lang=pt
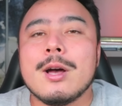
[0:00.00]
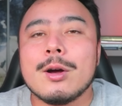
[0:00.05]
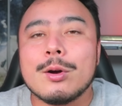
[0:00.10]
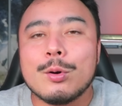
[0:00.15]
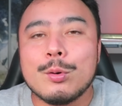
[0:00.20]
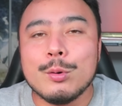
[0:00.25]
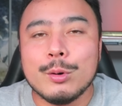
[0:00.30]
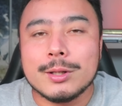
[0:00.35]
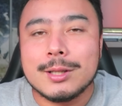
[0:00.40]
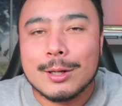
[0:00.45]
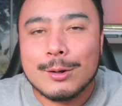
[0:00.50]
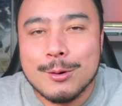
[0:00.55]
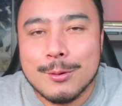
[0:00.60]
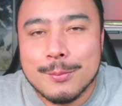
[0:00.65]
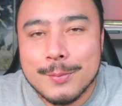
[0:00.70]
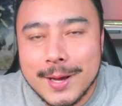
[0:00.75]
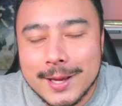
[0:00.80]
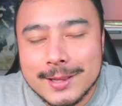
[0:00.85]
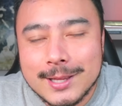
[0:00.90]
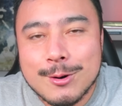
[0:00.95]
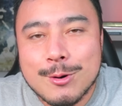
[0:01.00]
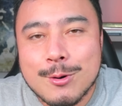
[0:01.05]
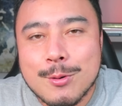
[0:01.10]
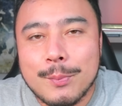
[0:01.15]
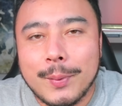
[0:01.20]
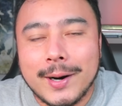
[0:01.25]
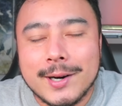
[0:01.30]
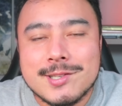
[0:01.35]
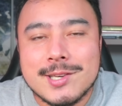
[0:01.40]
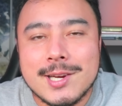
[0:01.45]
Curta, comentem,
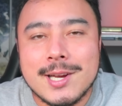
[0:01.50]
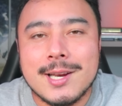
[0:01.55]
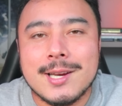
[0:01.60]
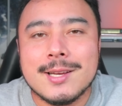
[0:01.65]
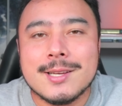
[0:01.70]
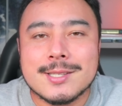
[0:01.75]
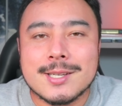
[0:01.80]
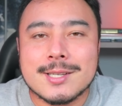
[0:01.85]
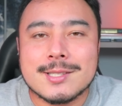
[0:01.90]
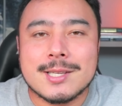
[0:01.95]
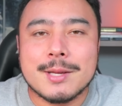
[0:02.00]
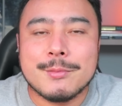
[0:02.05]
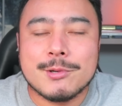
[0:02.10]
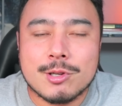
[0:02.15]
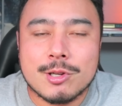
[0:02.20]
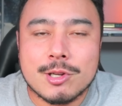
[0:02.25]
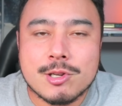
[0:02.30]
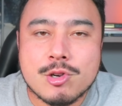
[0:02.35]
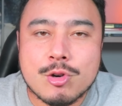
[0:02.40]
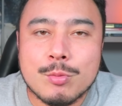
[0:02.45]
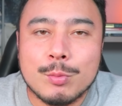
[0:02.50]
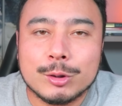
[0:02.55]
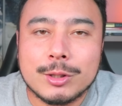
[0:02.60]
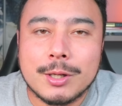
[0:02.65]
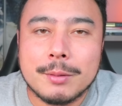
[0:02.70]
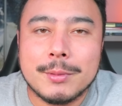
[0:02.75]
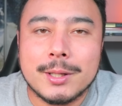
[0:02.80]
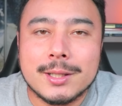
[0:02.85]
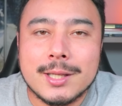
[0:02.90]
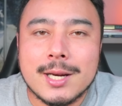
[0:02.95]
compartilhe. Se quiser me ajudar de alguma outra
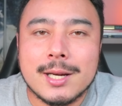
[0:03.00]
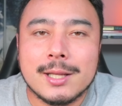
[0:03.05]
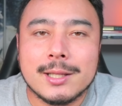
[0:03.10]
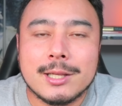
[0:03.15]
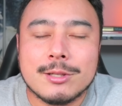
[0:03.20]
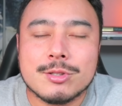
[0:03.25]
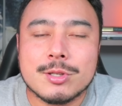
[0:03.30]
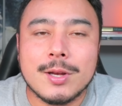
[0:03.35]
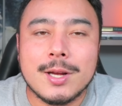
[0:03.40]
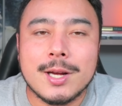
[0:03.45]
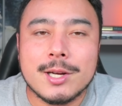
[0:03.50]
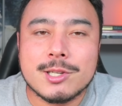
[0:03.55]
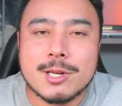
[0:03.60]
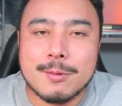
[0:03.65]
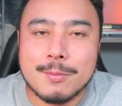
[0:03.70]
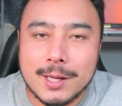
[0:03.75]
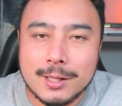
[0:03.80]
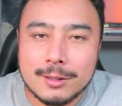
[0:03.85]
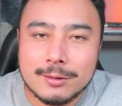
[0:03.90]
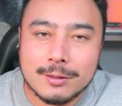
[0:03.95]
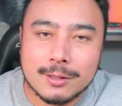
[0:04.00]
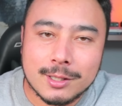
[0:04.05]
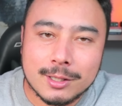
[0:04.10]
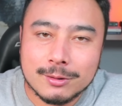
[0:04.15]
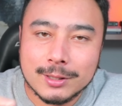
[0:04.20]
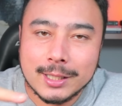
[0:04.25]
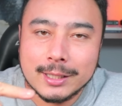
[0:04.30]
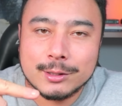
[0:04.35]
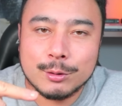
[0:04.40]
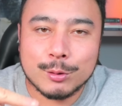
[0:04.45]
maneira, além do seu engajamento. E do
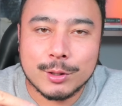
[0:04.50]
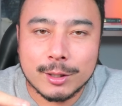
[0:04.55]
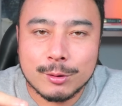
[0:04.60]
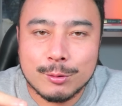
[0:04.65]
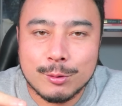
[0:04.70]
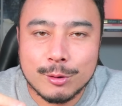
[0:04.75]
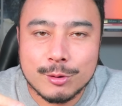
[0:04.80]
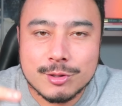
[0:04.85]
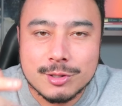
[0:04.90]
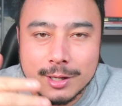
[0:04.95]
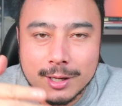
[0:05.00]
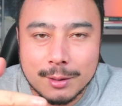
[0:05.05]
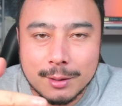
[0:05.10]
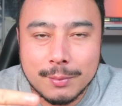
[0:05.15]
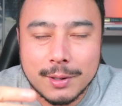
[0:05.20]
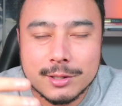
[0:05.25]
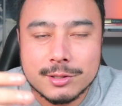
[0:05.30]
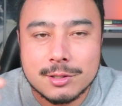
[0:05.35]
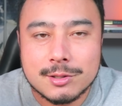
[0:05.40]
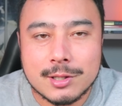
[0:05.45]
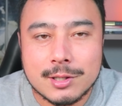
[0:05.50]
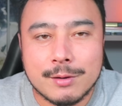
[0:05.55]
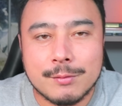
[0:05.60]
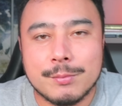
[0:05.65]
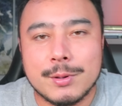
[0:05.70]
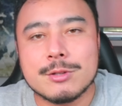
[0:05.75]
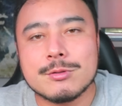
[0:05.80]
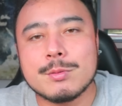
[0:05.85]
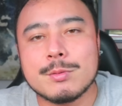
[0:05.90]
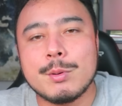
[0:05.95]
lado tem o QR Code, abaixo tem a chave
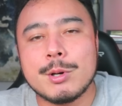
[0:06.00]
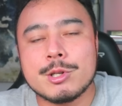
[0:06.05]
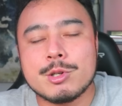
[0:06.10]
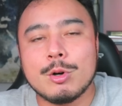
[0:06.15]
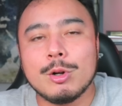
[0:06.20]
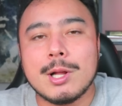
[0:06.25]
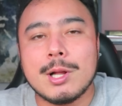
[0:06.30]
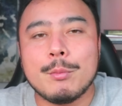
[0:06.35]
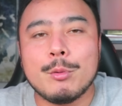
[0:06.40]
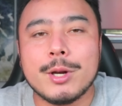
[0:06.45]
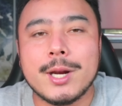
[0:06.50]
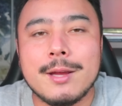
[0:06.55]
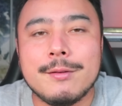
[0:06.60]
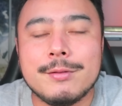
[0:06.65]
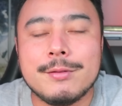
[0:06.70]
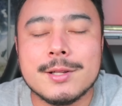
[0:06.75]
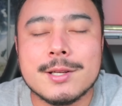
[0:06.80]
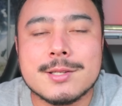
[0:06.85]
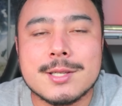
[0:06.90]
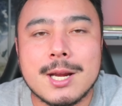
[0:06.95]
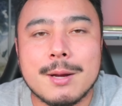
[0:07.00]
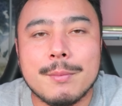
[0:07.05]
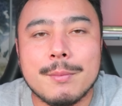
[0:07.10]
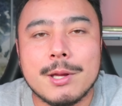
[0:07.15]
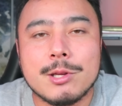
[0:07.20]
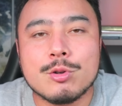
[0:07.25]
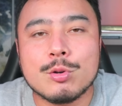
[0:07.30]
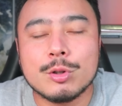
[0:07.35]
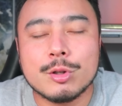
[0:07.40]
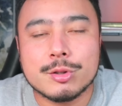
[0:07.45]
Pix, pode colaborar aí
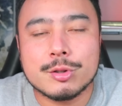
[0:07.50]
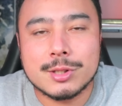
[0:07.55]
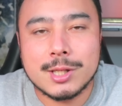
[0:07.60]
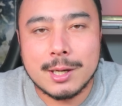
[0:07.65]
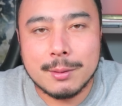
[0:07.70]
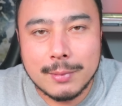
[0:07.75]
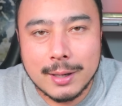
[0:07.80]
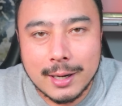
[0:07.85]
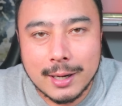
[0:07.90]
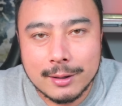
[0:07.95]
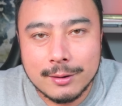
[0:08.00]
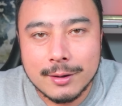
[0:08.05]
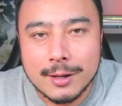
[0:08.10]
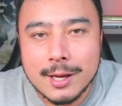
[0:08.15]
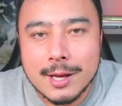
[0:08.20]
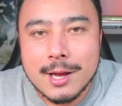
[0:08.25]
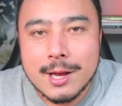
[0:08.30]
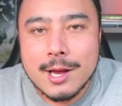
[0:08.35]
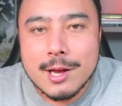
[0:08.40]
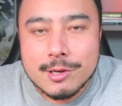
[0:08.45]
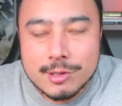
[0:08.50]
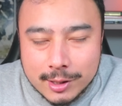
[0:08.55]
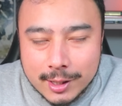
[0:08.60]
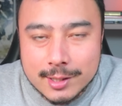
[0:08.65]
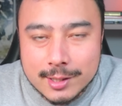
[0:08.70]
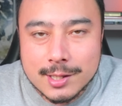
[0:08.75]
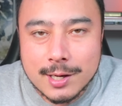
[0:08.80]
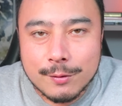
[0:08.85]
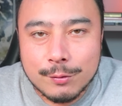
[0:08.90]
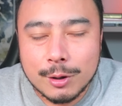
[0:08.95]
financeiramente com o nosso trabalho. De
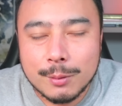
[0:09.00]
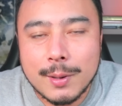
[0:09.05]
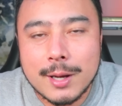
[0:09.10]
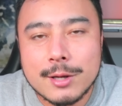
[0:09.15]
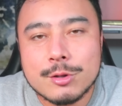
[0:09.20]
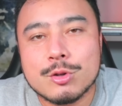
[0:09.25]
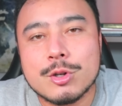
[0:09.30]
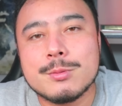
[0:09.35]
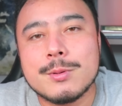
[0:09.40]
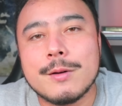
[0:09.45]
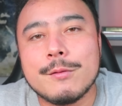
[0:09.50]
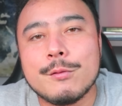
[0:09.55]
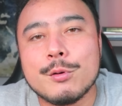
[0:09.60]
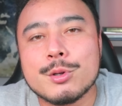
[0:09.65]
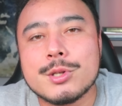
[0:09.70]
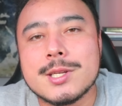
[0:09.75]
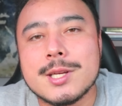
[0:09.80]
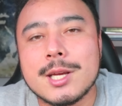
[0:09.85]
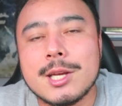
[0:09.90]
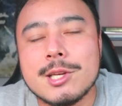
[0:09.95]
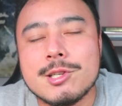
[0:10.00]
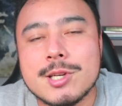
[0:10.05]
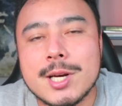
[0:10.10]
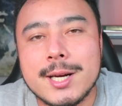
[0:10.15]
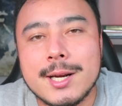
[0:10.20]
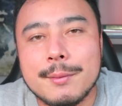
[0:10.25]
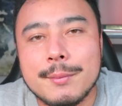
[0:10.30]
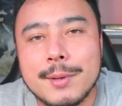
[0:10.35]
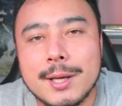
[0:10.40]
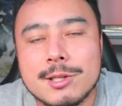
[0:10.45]
trazer informações para vocês aqui
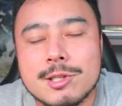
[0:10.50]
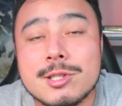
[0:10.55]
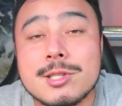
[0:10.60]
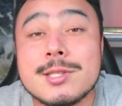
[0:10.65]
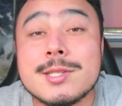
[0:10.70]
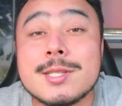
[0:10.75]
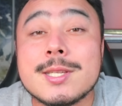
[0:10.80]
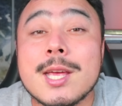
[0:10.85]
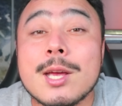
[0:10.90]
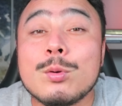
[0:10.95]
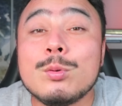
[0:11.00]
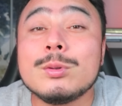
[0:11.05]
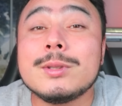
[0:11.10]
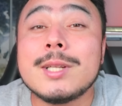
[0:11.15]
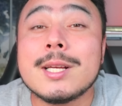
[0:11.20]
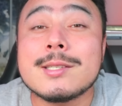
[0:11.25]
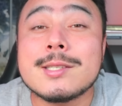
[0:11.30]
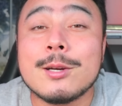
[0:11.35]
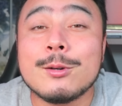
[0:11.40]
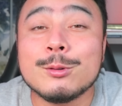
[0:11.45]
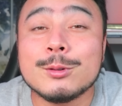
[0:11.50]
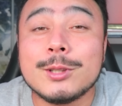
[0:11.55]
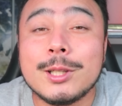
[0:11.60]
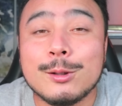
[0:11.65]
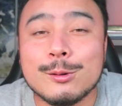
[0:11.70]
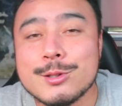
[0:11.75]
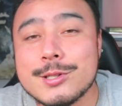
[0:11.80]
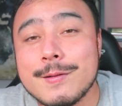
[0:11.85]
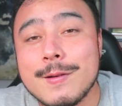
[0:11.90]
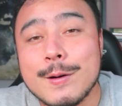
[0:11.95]
diariamente, de segunda a segunda,
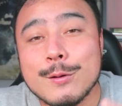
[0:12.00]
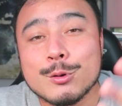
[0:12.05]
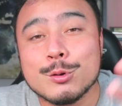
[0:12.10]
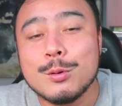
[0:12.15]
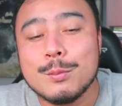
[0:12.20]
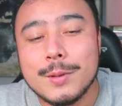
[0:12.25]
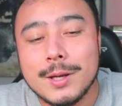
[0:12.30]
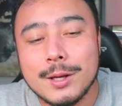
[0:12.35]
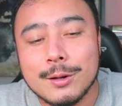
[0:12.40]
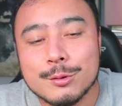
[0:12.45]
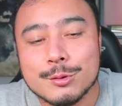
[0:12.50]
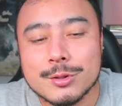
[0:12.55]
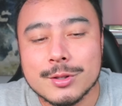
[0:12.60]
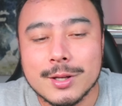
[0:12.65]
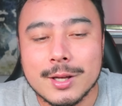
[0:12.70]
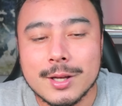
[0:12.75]
inclusive aos domingos.